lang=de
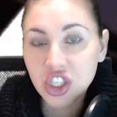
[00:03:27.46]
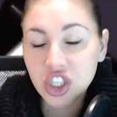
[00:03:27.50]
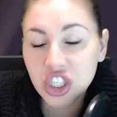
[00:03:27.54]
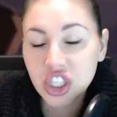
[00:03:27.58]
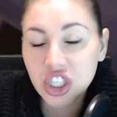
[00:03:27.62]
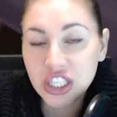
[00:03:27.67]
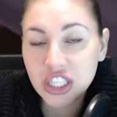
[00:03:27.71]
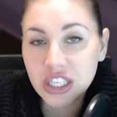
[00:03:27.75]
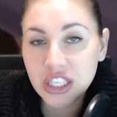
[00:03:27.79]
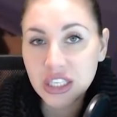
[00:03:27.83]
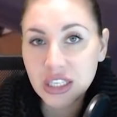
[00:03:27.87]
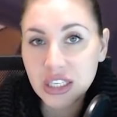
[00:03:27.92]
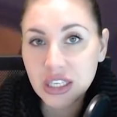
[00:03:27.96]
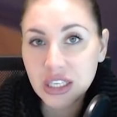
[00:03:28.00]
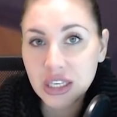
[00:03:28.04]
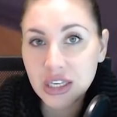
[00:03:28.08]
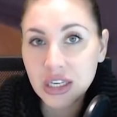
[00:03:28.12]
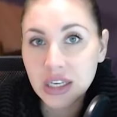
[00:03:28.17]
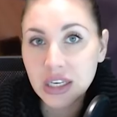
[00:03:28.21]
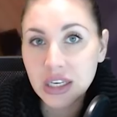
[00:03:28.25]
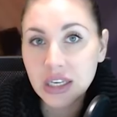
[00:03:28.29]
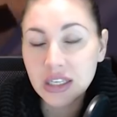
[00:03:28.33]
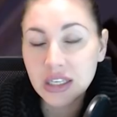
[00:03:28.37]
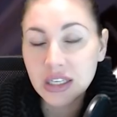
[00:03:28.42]
Schnee
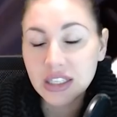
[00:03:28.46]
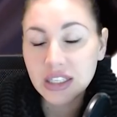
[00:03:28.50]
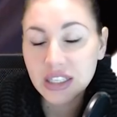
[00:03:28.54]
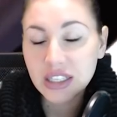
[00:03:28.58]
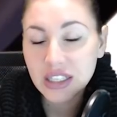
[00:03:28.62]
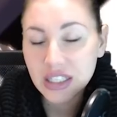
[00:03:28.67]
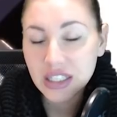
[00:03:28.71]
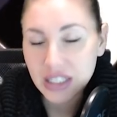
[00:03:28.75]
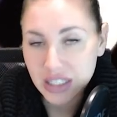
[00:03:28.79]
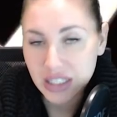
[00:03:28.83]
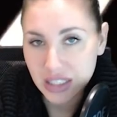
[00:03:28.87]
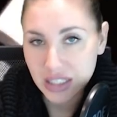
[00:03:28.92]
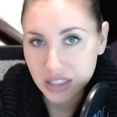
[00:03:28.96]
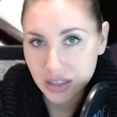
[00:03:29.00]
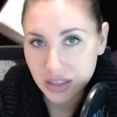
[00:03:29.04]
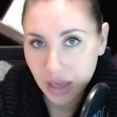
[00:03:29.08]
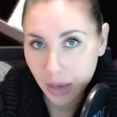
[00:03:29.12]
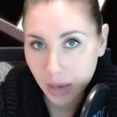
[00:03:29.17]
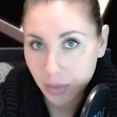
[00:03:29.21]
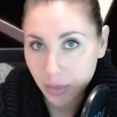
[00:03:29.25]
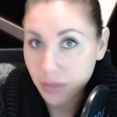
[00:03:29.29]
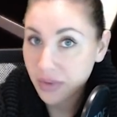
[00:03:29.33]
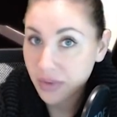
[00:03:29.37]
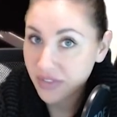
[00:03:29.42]

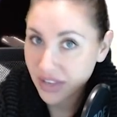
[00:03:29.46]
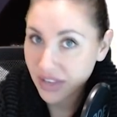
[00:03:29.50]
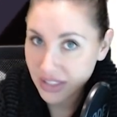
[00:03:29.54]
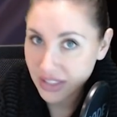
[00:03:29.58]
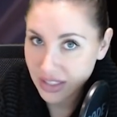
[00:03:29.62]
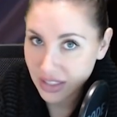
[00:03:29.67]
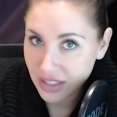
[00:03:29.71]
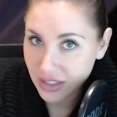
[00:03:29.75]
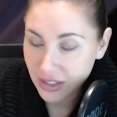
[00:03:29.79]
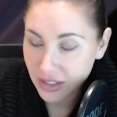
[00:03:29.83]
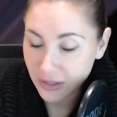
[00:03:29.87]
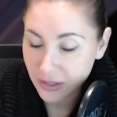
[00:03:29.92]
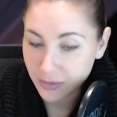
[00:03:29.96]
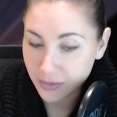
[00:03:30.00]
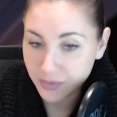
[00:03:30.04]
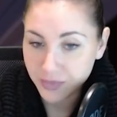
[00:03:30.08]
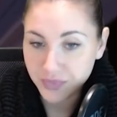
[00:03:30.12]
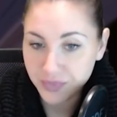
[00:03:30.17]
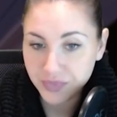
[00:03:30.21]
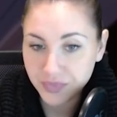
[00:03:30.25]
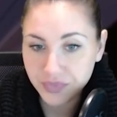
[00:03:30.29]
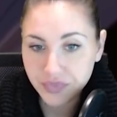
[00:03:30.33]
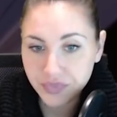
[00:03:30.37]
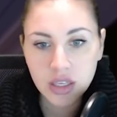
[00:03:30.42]
kriegen. Aber man weiß ja nie.
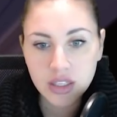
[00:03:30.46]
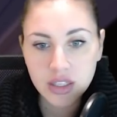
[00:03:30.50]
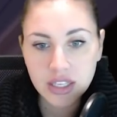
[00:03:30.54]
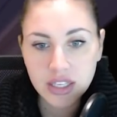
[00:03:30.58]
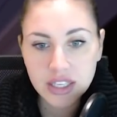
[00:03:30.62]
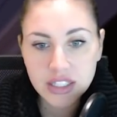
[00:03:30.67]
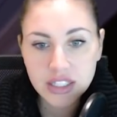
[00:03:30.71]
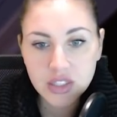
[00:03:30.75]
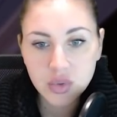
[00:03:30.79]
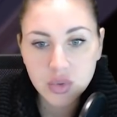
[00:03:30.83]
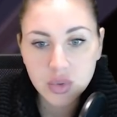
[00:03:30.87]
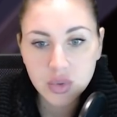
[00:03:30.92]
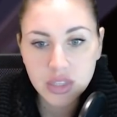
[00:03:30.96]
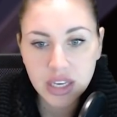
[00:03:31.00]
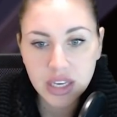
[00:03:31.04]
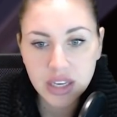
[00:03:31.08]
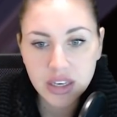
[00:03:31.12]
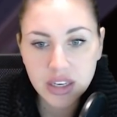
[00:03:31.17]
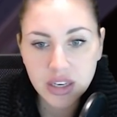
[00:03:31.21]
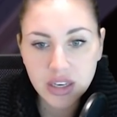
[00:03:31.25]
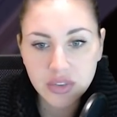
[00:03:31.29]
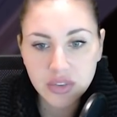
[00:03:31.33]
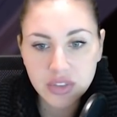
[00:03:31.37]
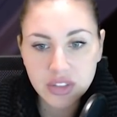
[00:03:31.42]
Gehst du
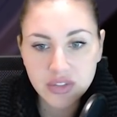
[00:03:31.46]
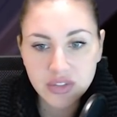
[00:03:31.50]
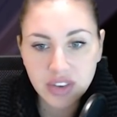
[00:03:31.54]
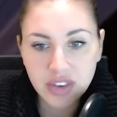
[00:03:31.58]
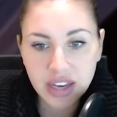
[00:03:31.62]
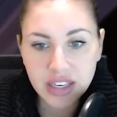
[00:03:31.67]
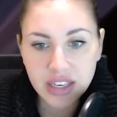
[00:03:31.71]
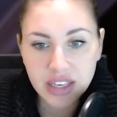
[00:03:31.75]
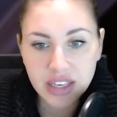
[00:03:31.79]
gern auf den